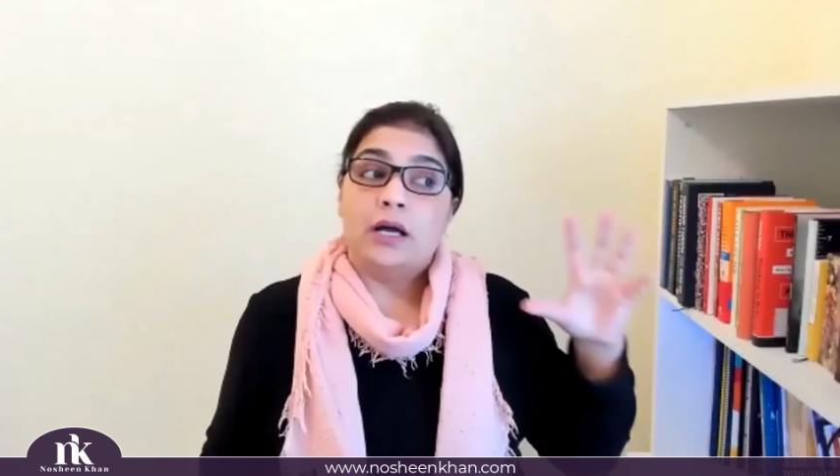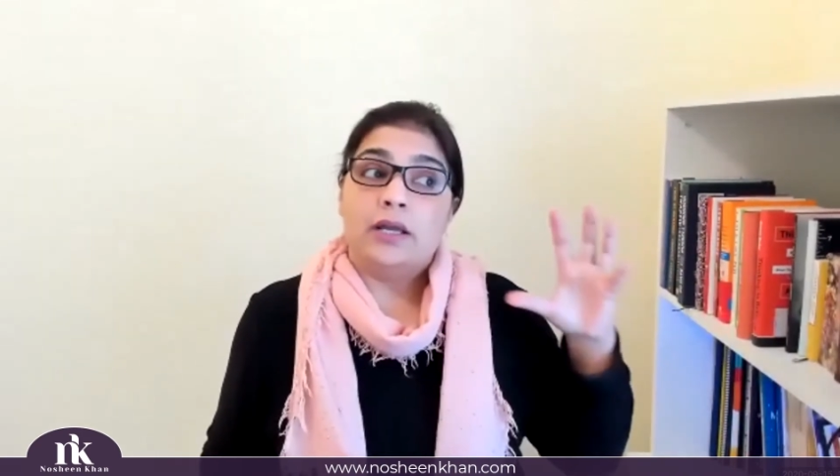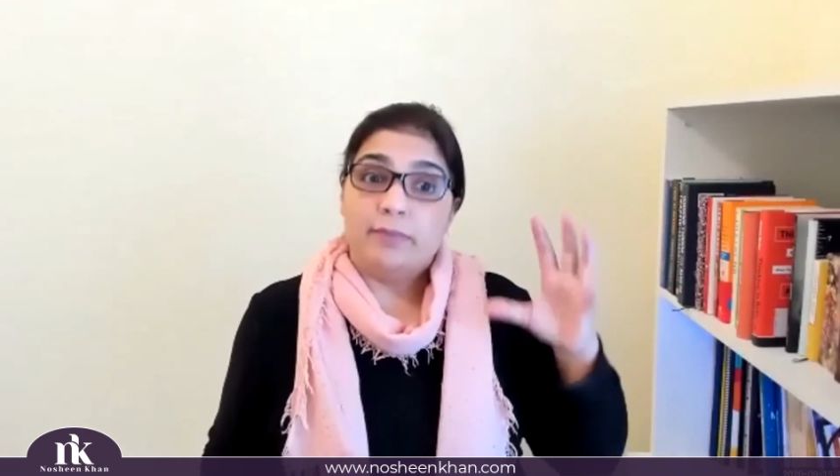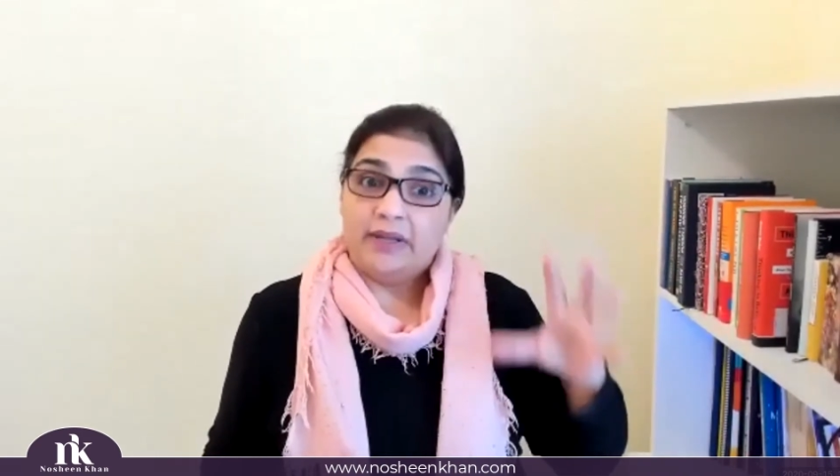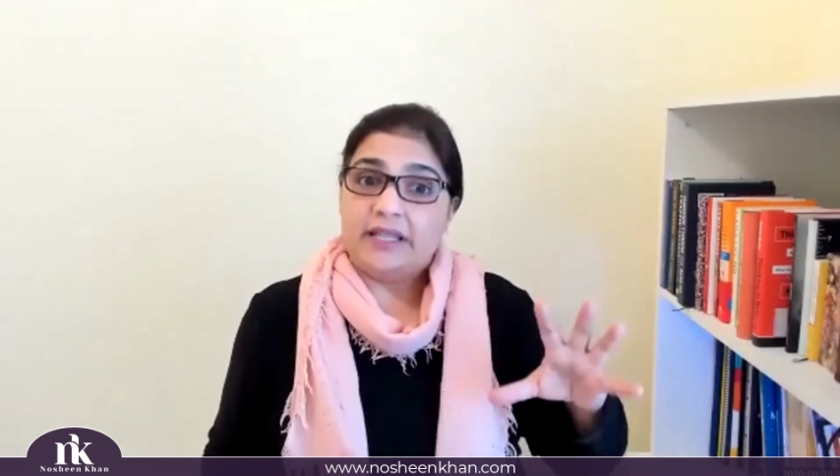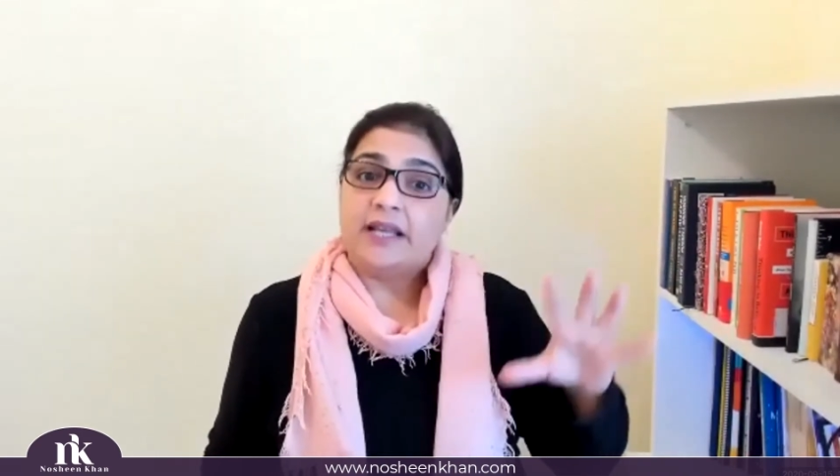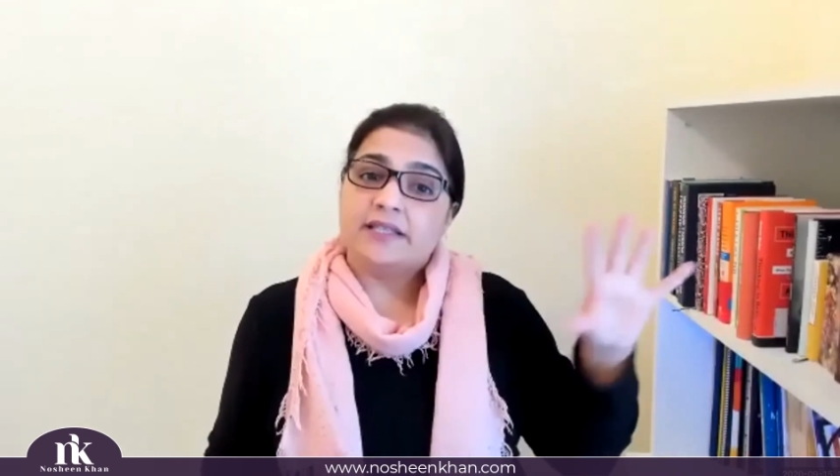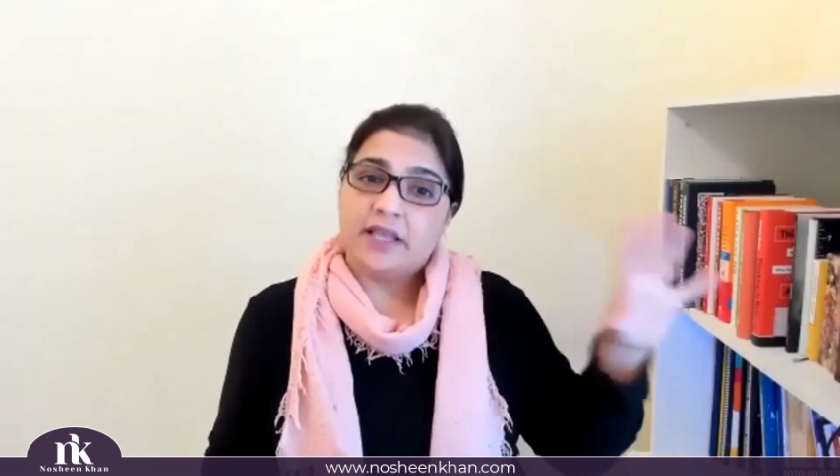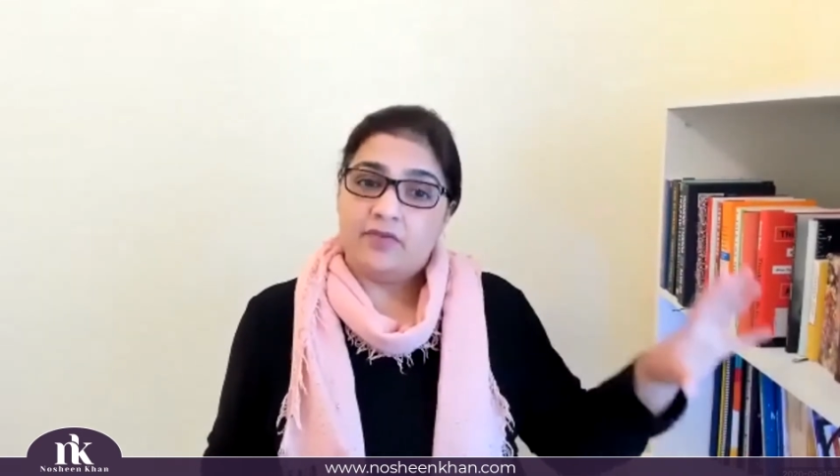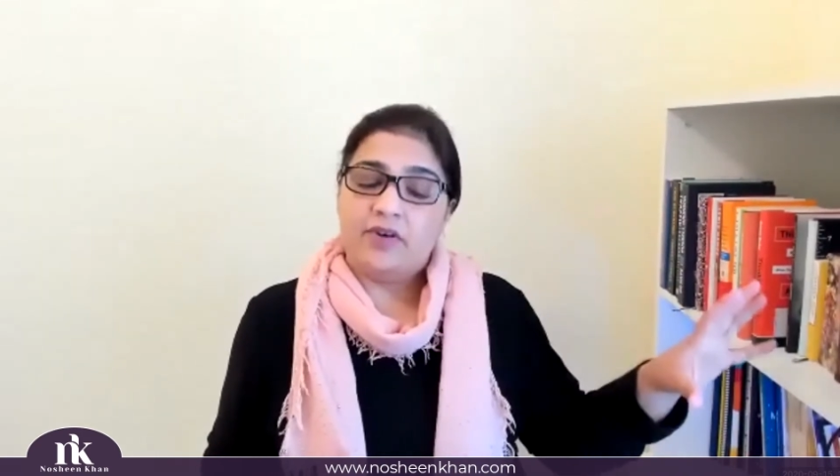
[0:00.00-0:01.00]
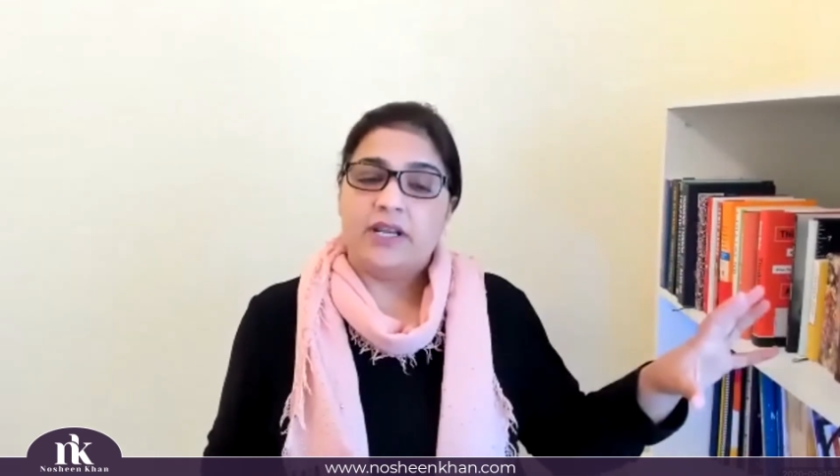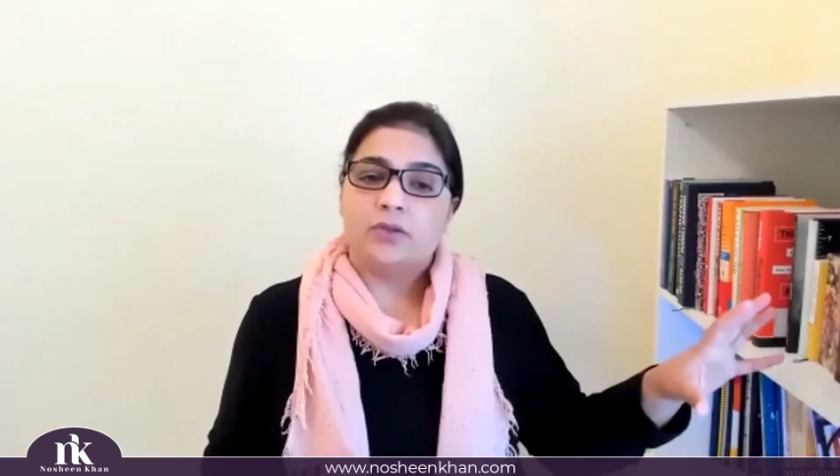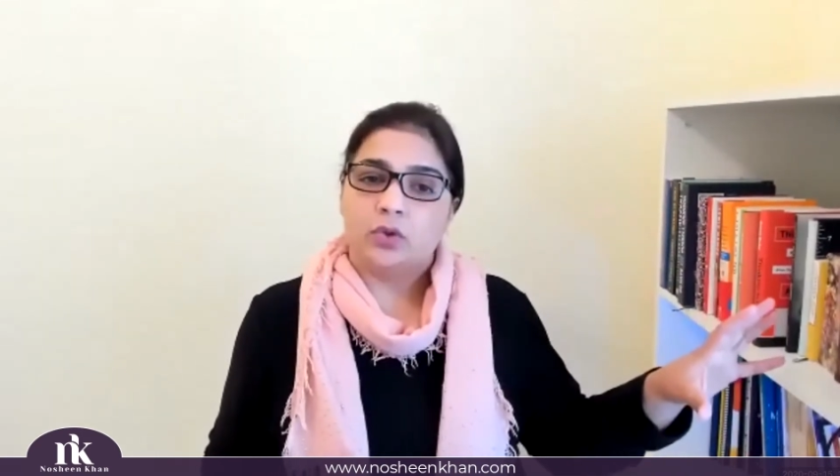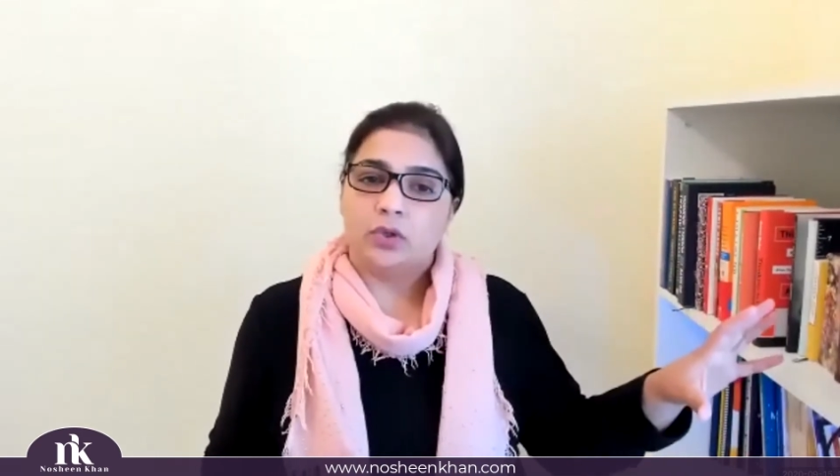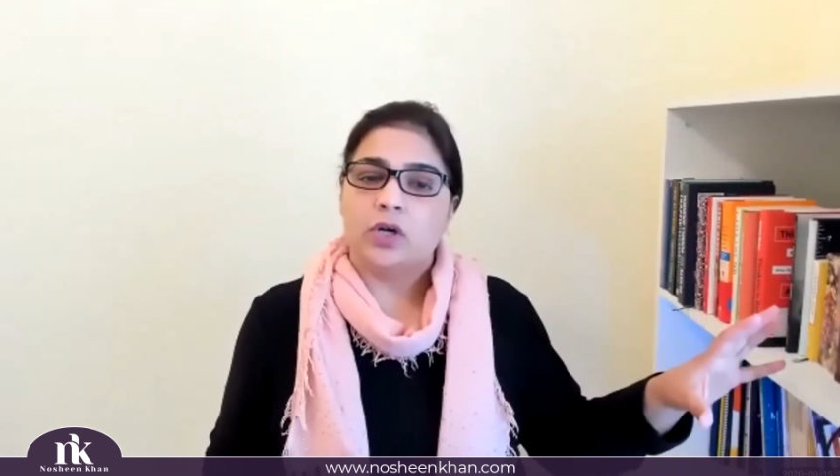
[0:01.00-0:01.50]
ईमानदारी uh, uh, से एवरीडे
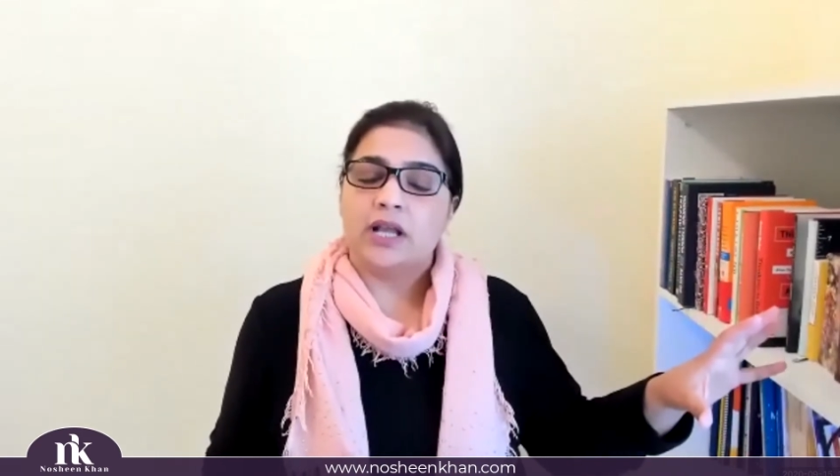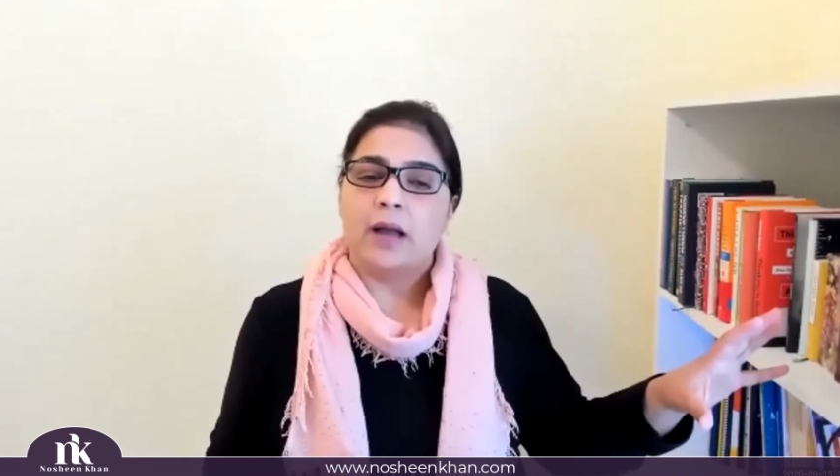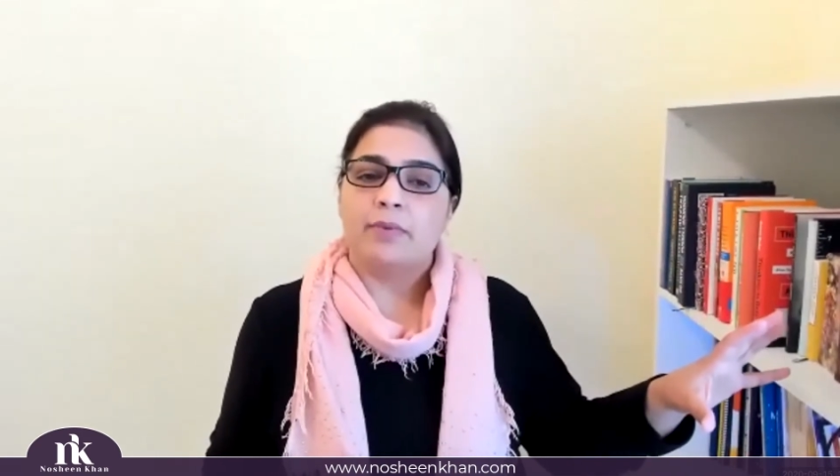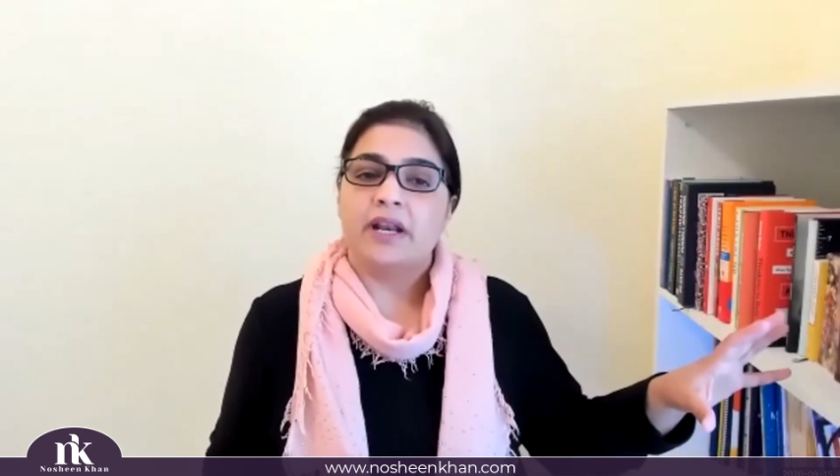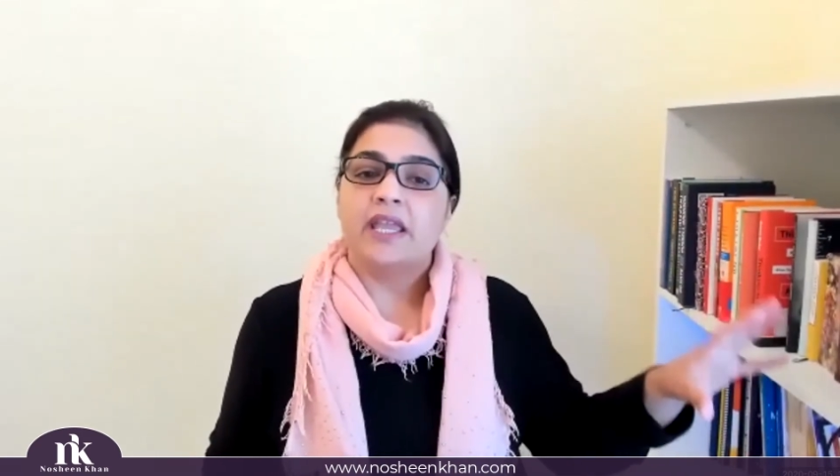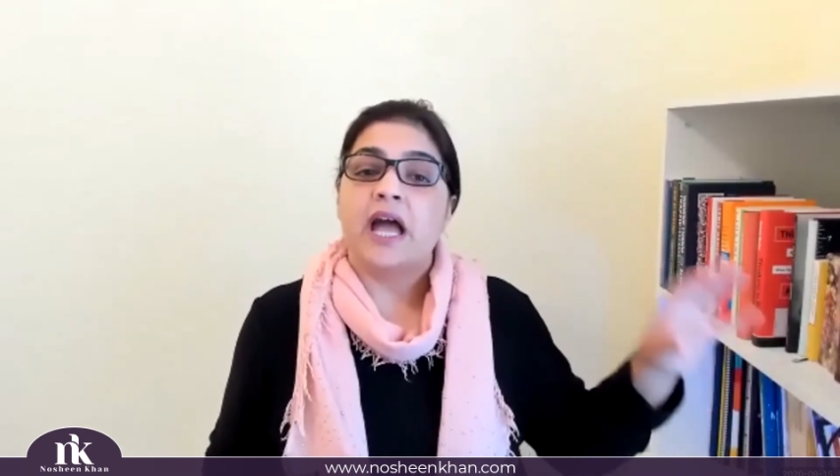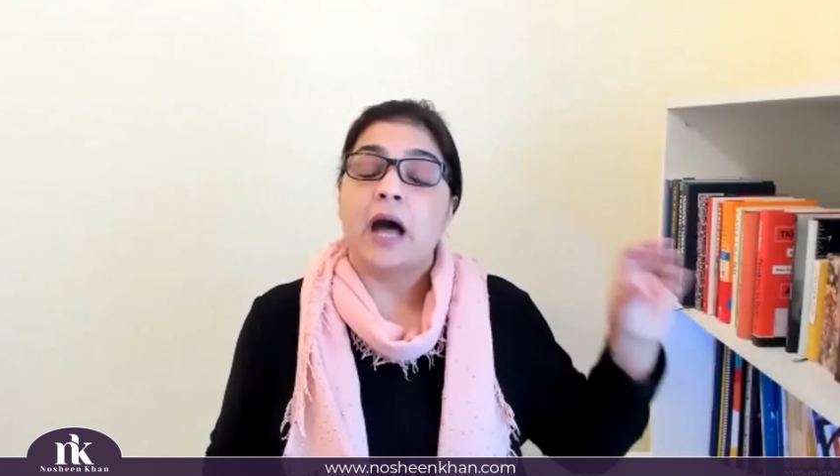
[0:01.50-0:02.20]
थोड़ा थोड़ा काम करेंगे